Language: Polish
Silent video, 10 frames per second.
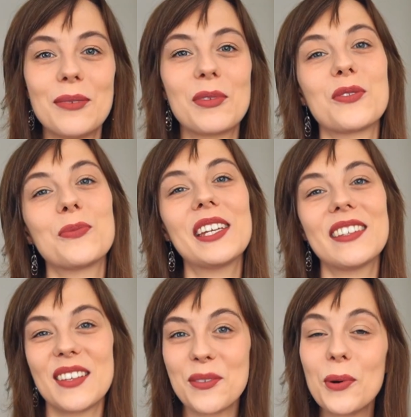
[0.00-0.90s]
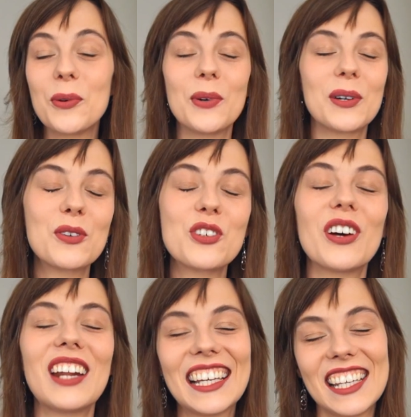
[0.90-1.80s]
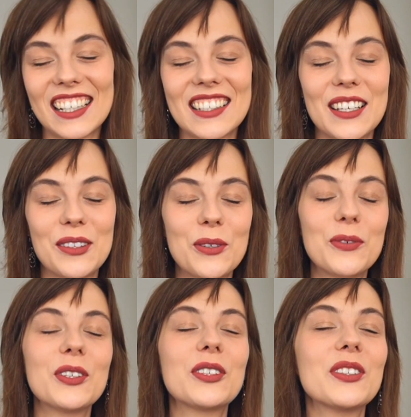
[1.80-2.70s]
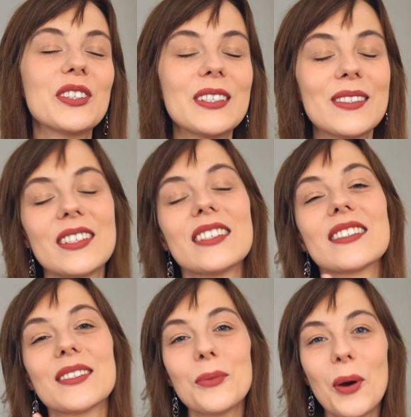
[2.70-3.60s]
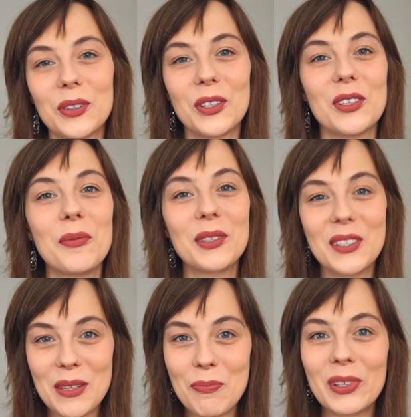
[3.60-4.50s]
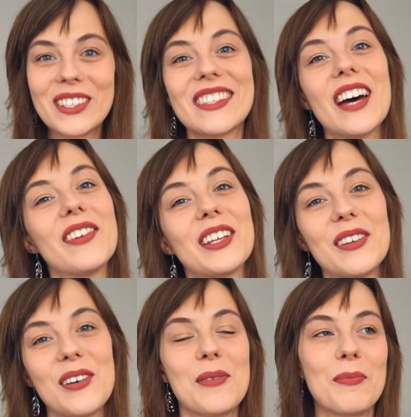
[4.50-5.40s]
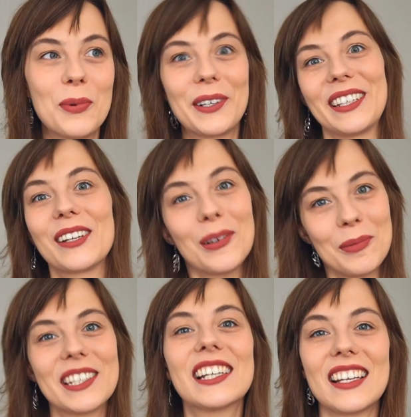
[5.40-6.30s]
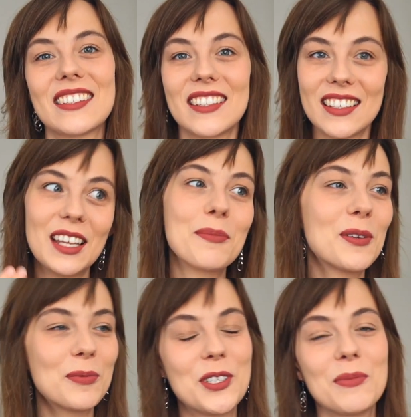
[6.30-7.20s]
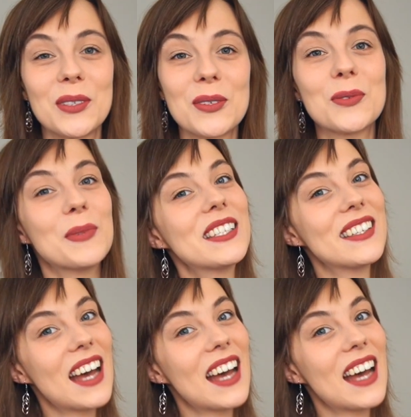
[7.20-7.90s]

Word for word: Rozumienie ze słuchu różnorakich akcentów, no to to jest złoto, no bo to jest podstawa do płynnej komunikacji. Najpierw musimy zrozumieć,